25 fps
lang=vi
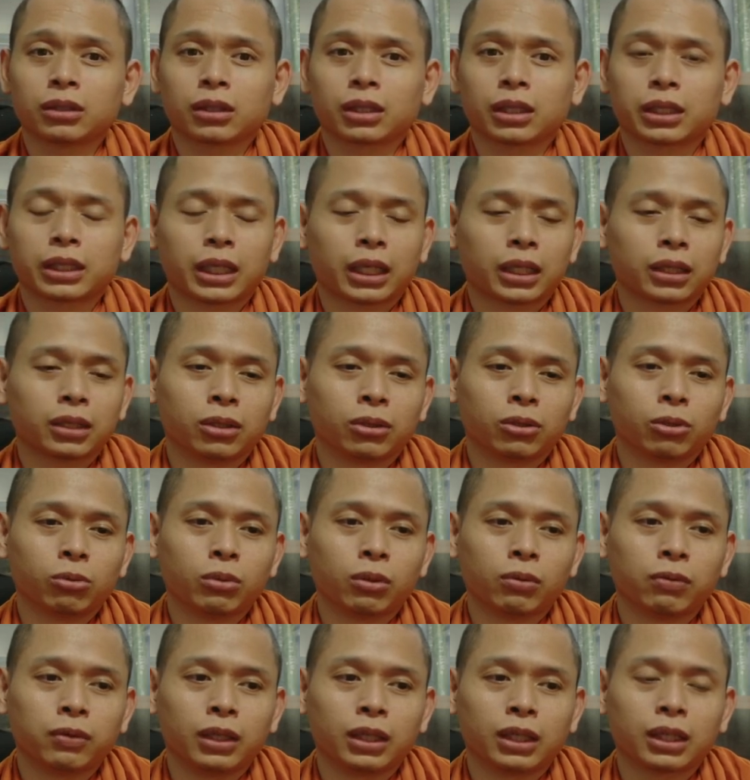cái năng lực của
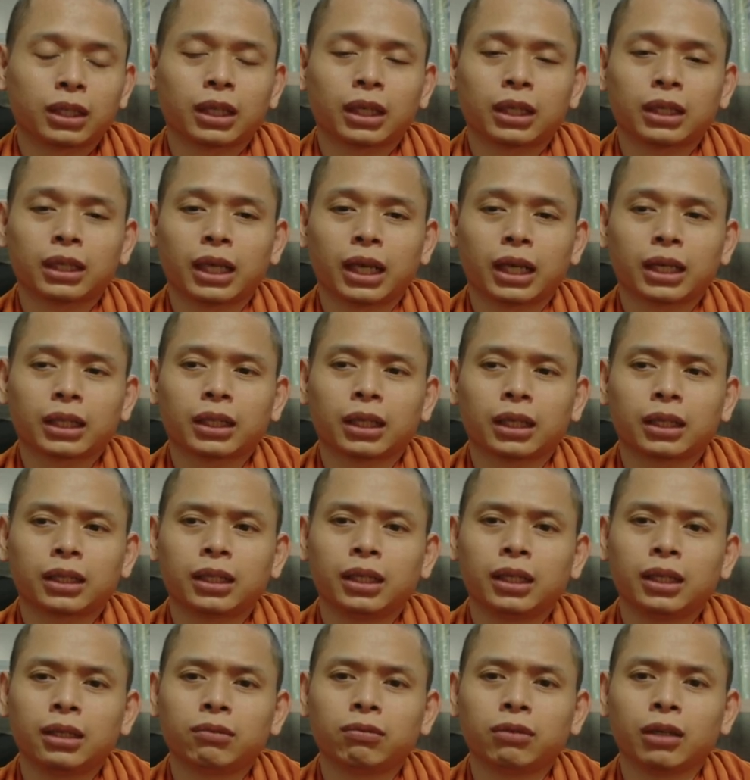một vị chánh đẳng giác là
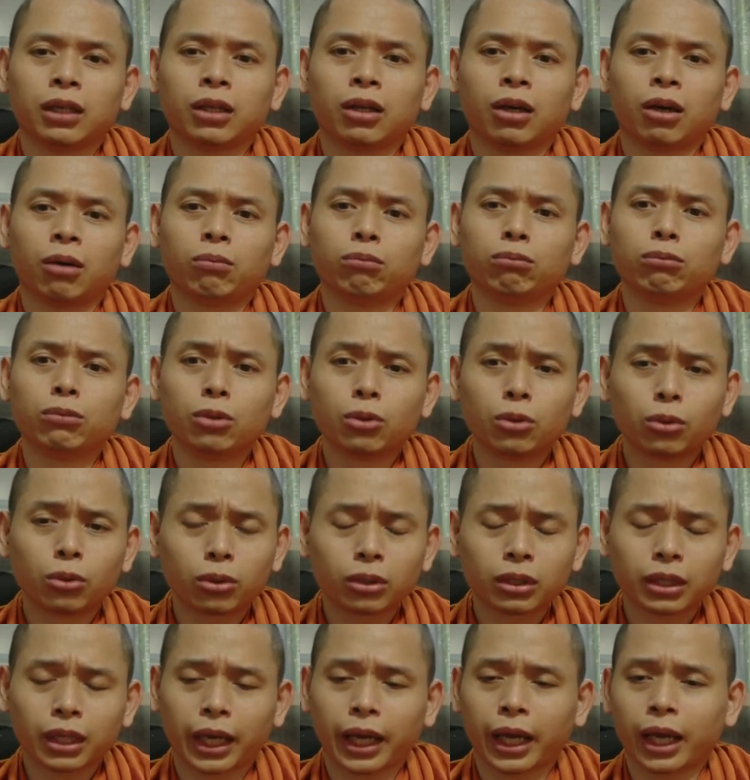khi vị đó
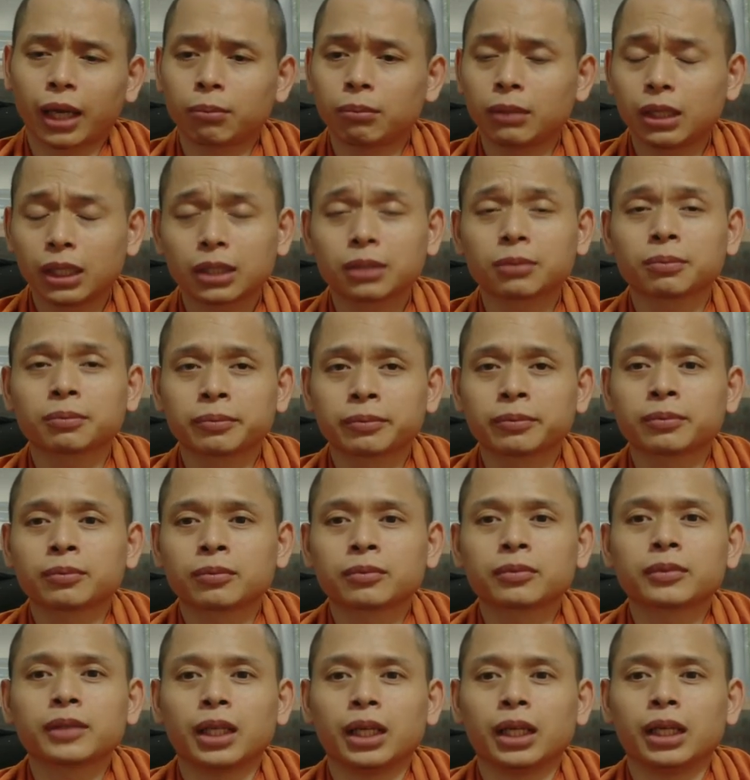muốn ai biết
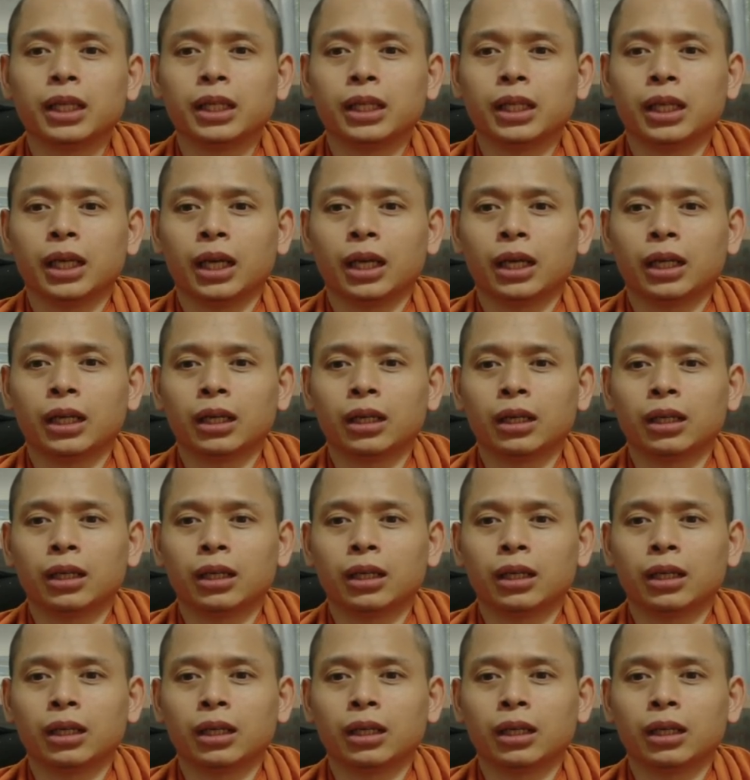thì à,